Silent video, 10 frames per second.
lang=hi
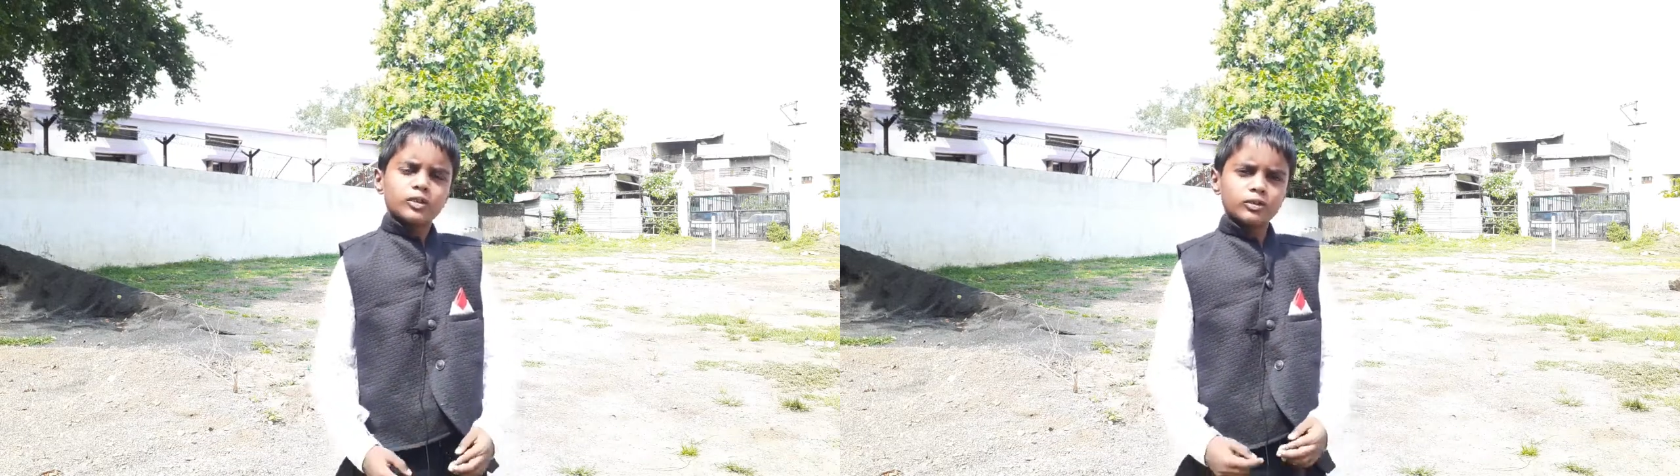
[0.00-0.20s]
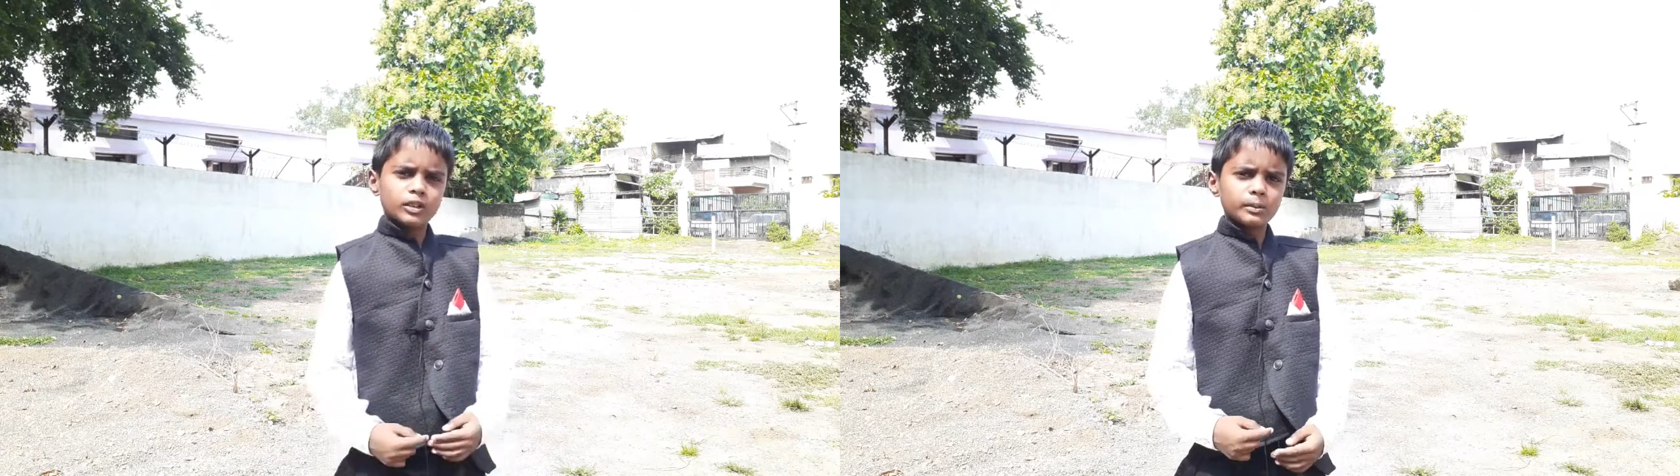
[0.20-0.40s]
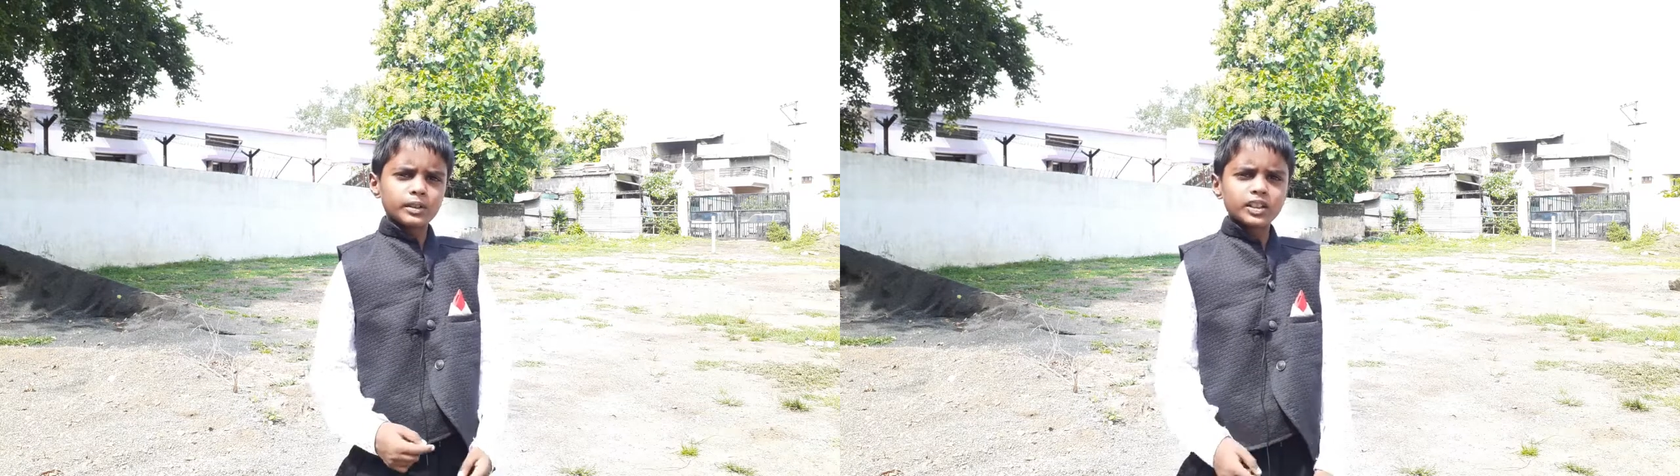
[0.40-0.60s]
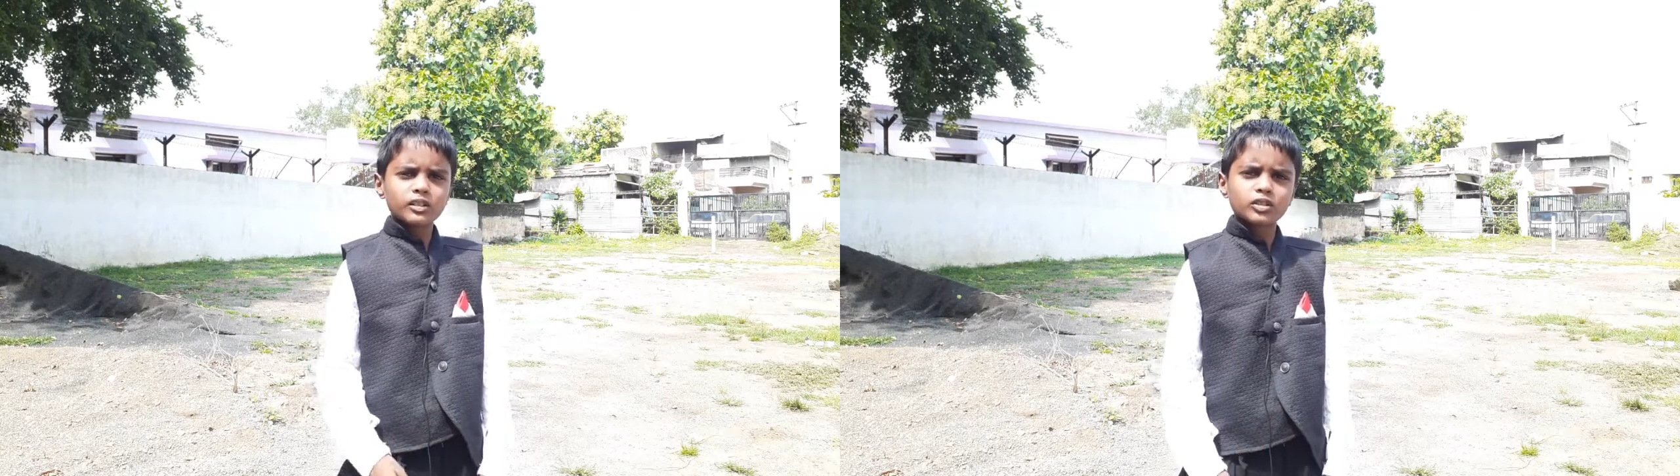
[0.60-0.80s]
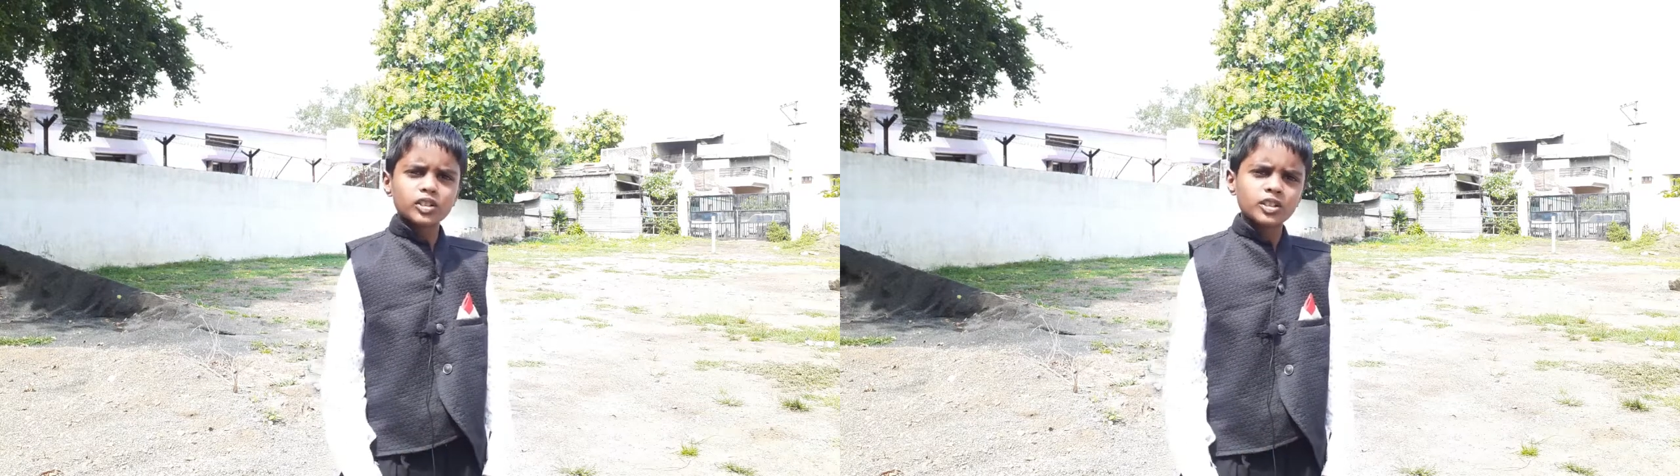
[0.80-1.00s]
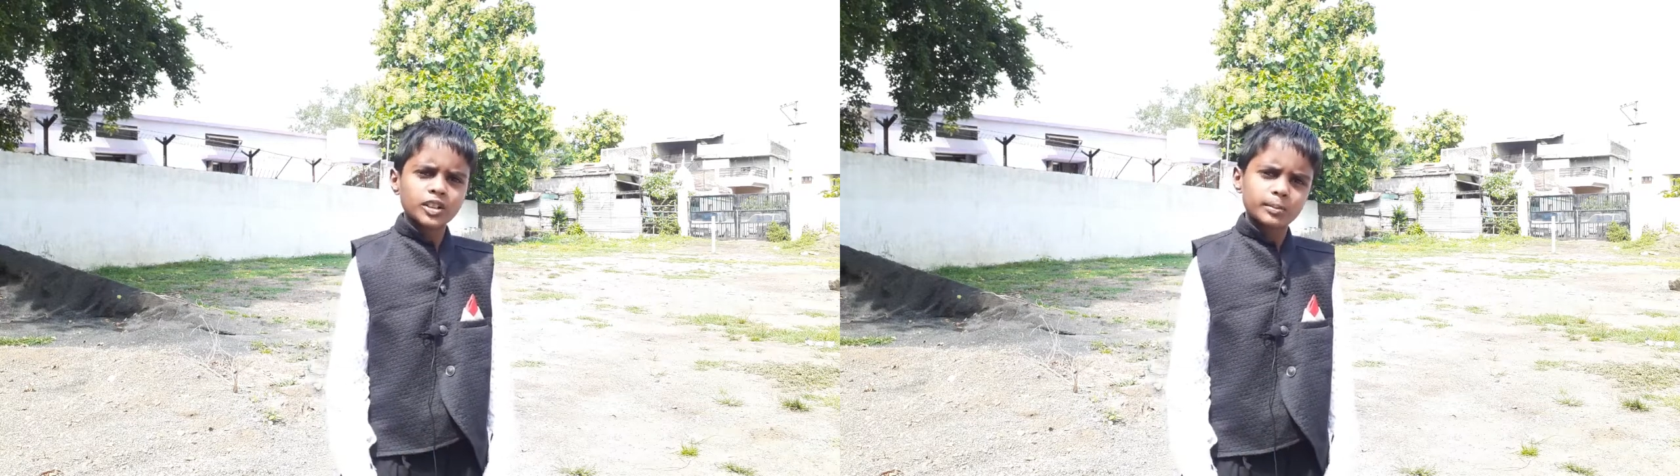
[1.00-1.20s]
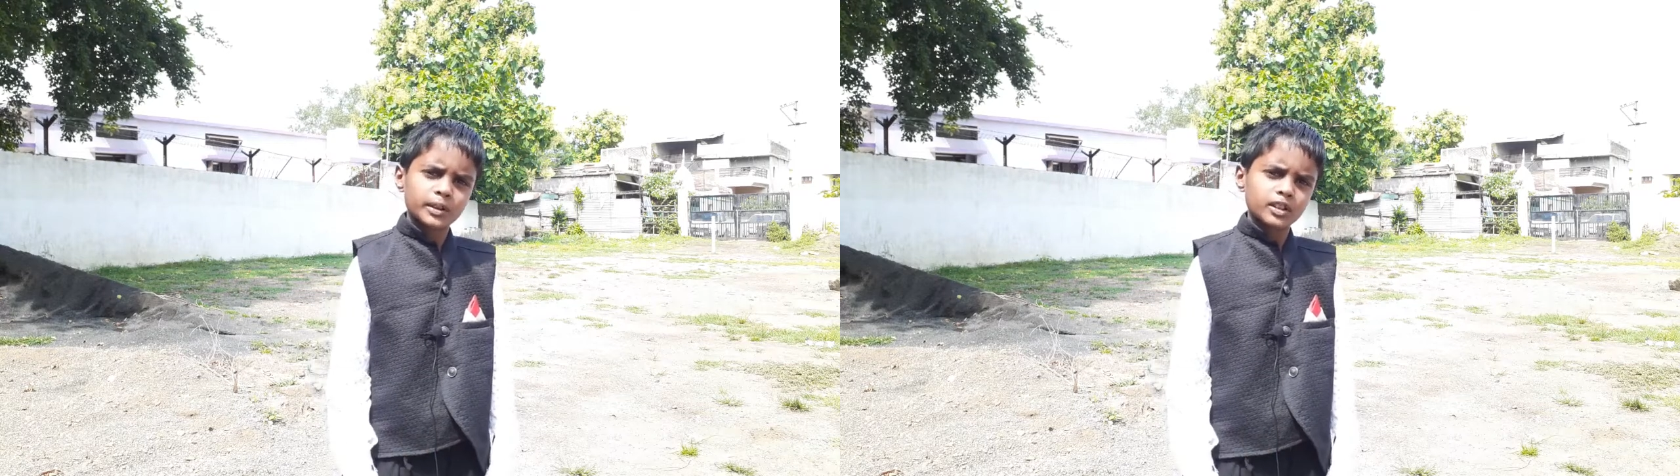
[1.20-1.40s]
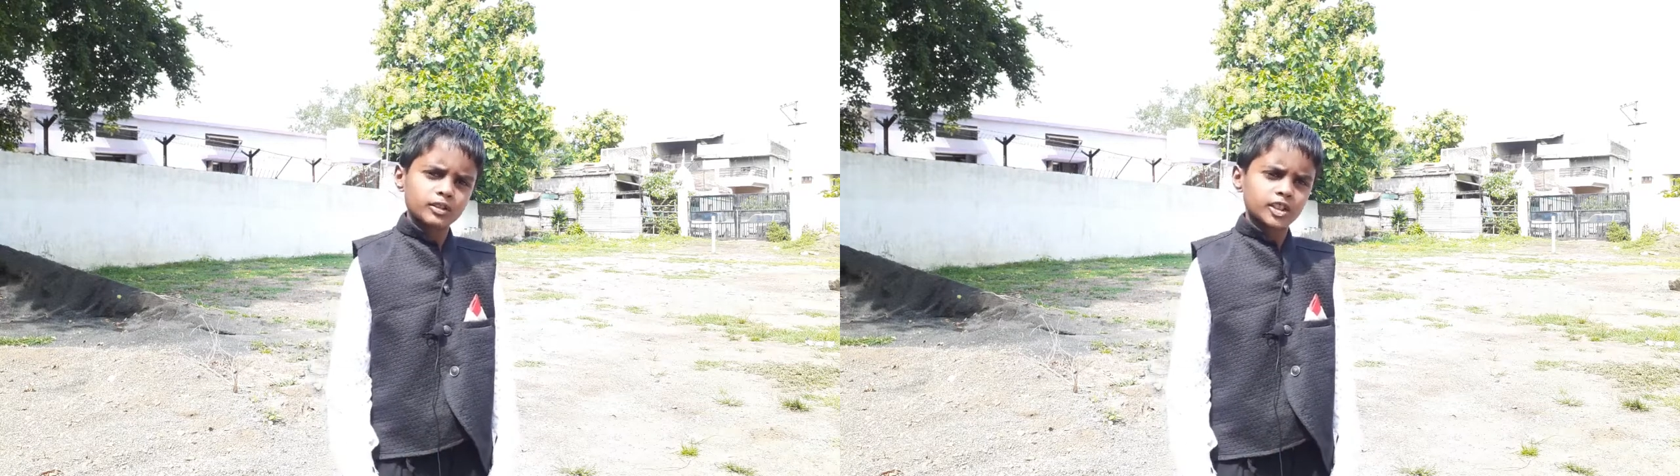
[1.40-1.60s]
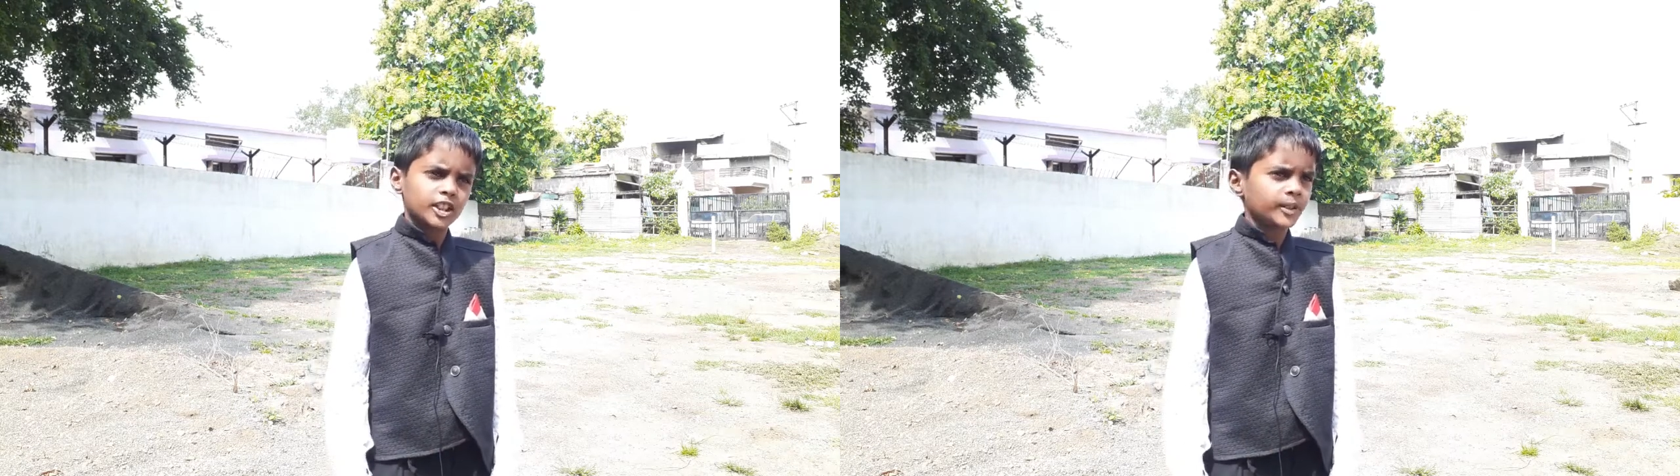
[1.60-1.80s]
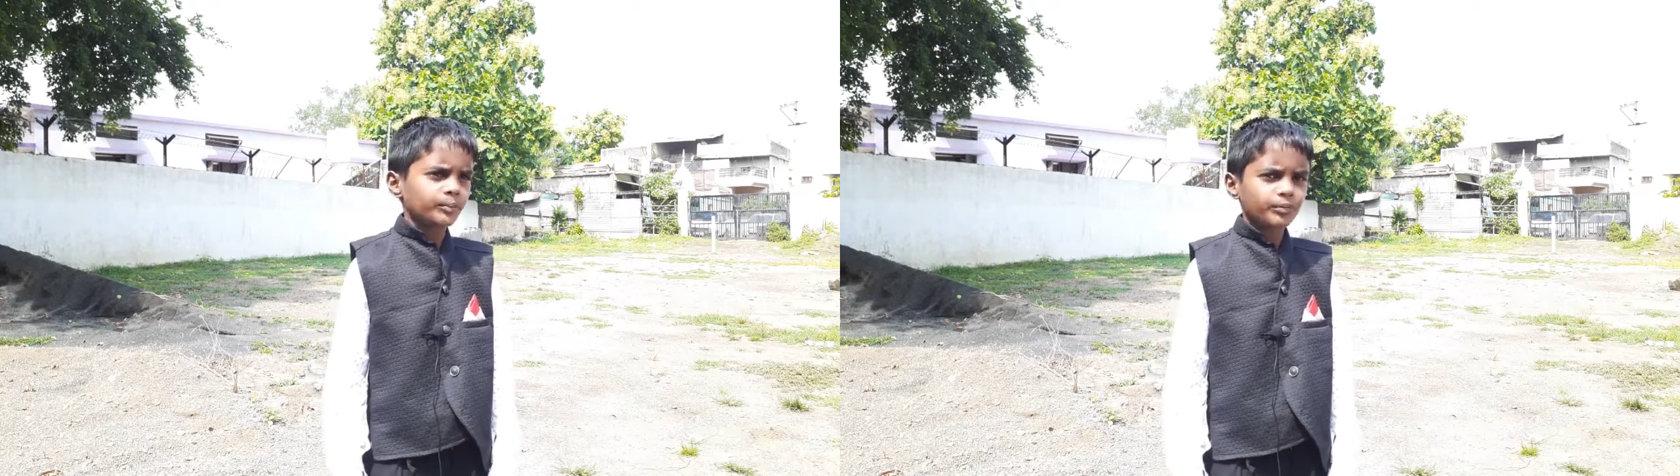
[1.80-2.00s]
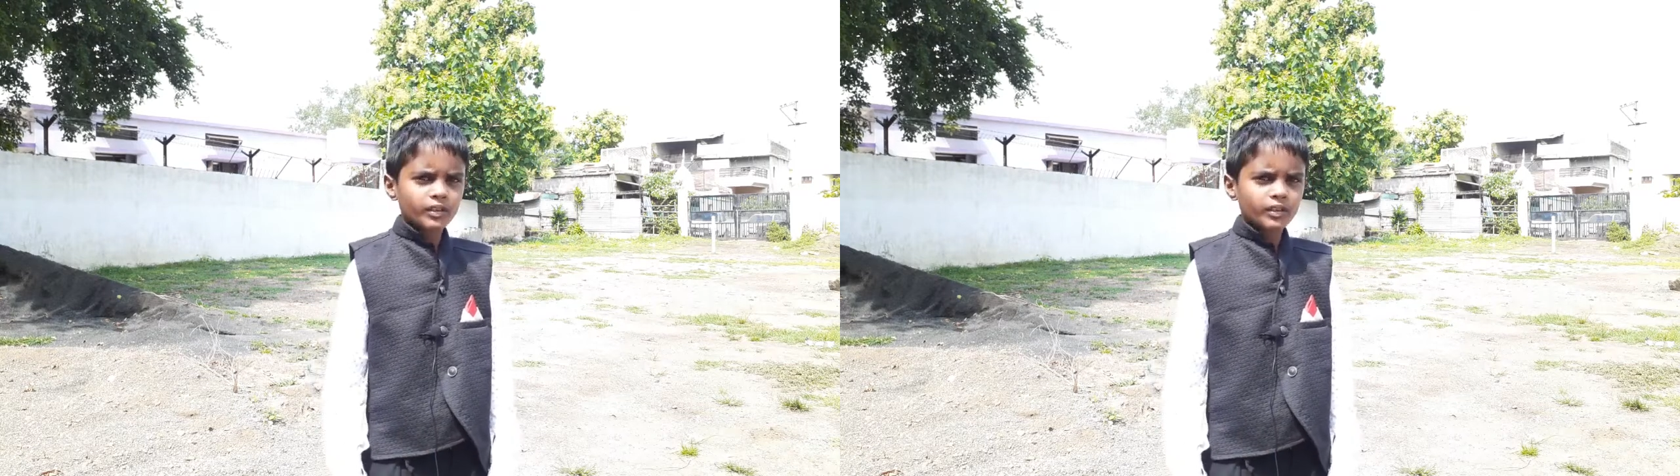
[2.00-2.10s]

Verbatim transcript: उन्हीं में से क्वेश्चन रिपीट होते हैं